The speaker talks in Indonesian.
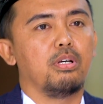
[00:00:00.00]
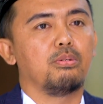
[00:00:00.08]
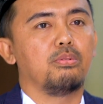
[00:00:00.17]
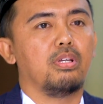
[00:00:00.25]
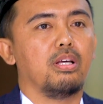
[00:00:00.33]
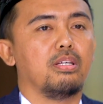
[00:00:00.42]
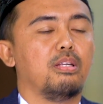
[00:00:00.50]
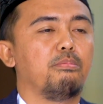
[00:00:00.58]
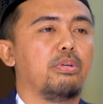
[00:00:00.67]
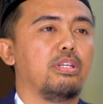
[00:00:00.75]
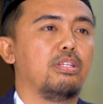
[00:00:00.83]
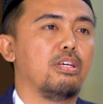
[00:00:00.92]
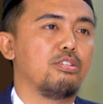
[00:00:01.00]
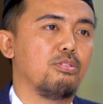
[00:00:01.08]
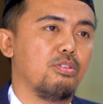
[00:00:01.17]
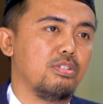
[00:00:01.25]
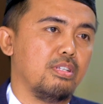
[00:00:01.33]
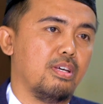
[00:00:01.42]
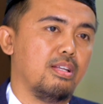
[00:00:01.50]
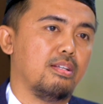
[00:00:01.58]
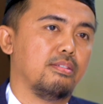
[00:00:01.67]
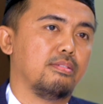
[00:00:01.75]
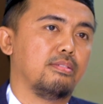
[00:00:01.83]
menggunakan media sosial.